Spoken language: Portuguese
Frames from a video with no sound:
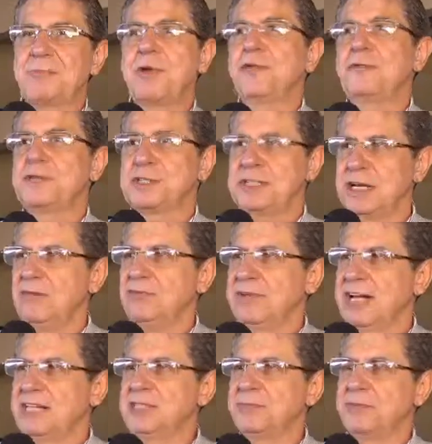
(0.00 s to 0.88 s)
A
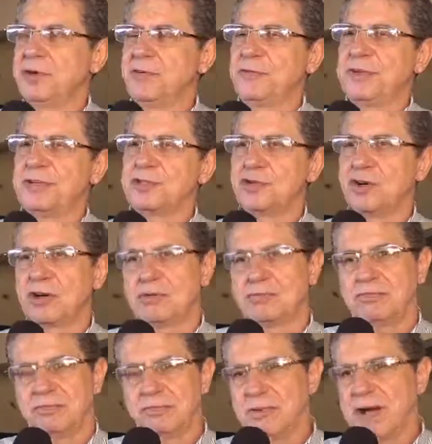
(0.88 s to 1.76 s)
profissão né, de
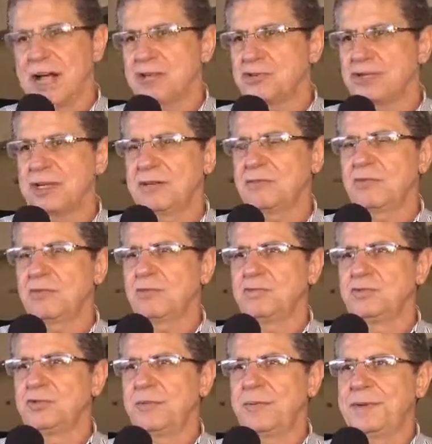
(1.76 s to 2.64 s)
professor, acho que
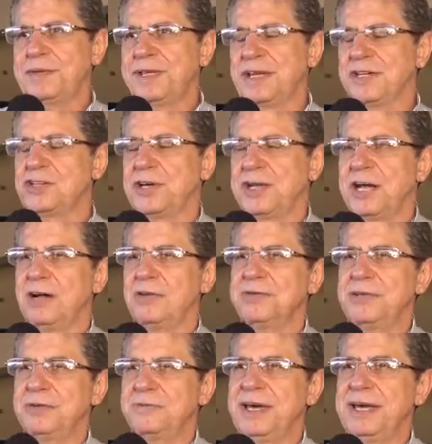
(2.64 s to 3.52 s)
de uma maneira
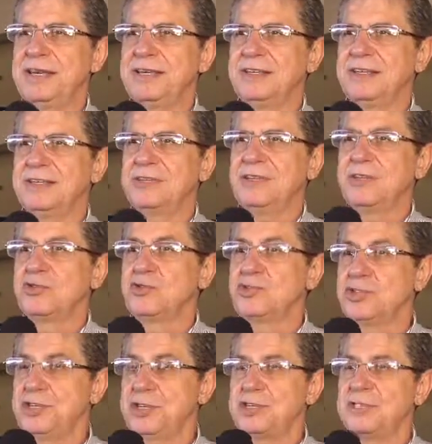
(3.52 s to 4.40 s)
geral também, e
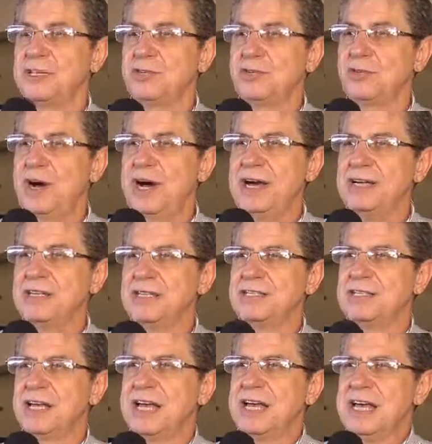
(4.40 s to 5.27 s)
os dias
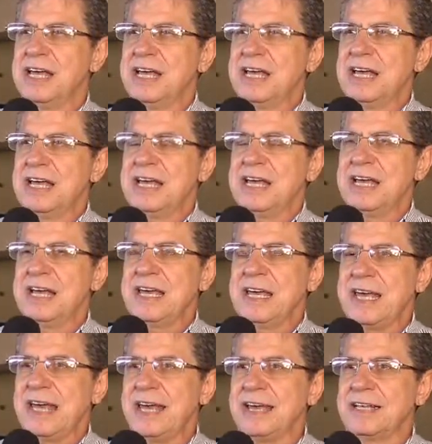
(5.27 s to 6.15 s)
atuais,
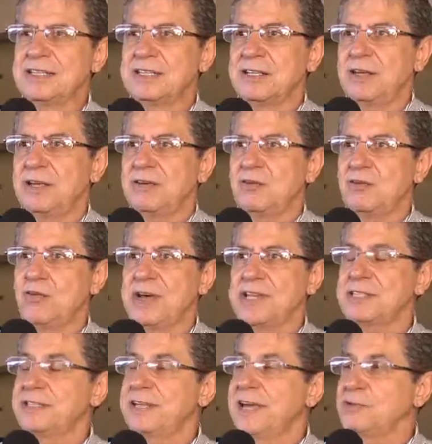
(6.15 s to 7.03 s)
é,
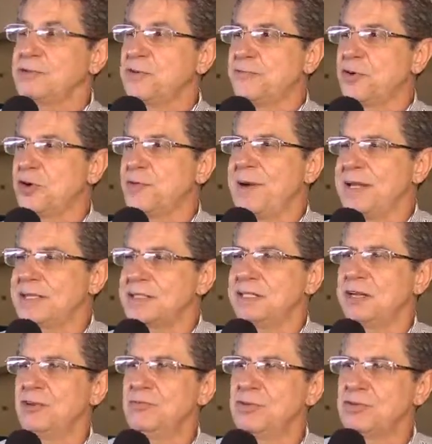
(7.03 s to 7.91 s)
o excesso de
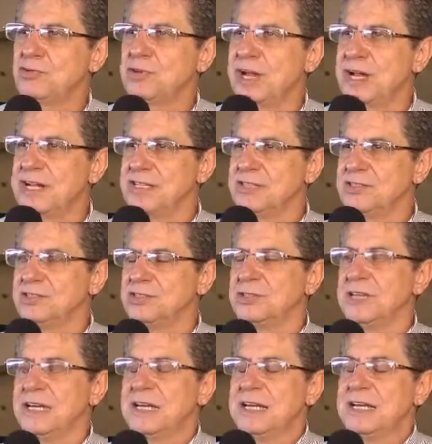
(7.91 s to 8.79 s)
informação é muito grande.
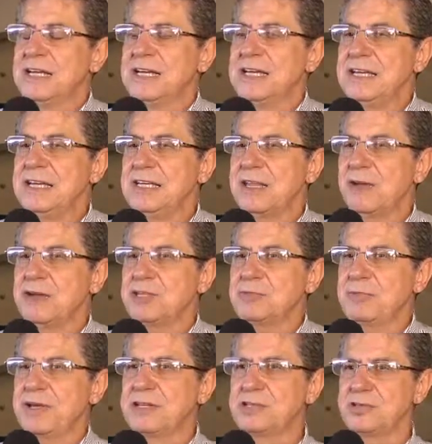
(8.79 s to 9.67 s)
Então
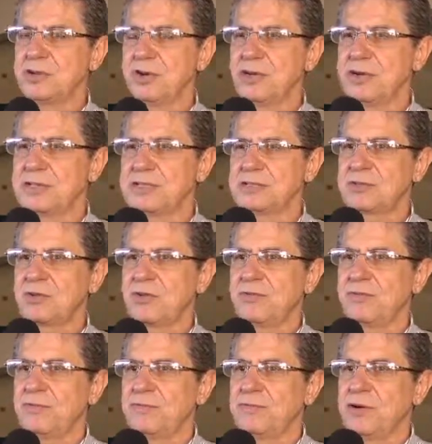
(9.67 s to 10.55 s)
as pessoas
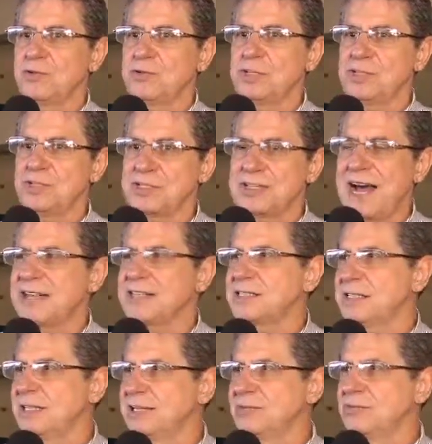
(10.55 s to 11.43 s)
vão se
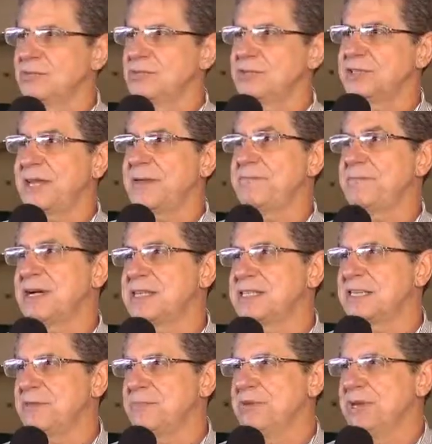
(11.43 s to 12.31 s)
desgastando sem
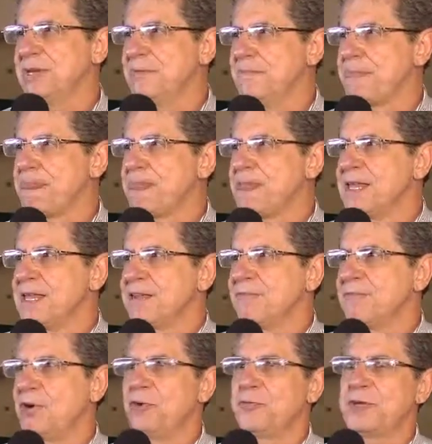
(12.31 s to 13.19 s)
perceber,
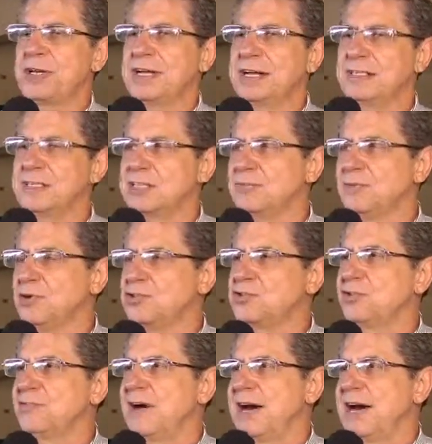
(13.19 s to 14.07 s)
vão ficando
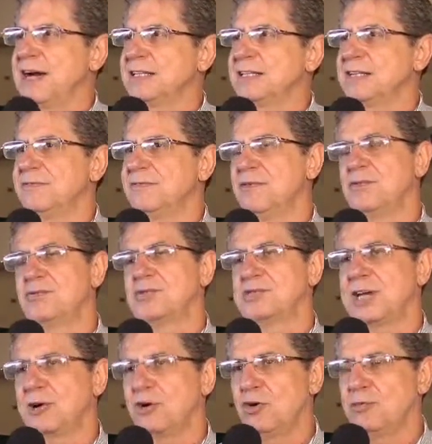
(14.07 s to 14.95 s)
desmotivadas, vão
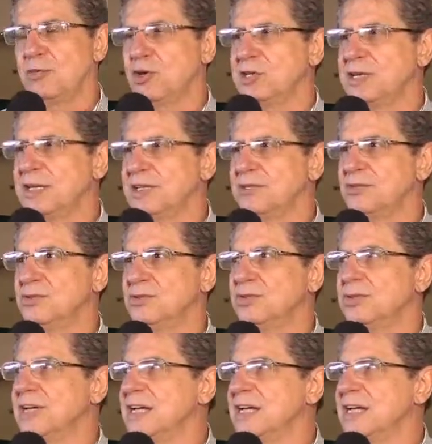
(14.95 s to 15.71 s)
se acomodando.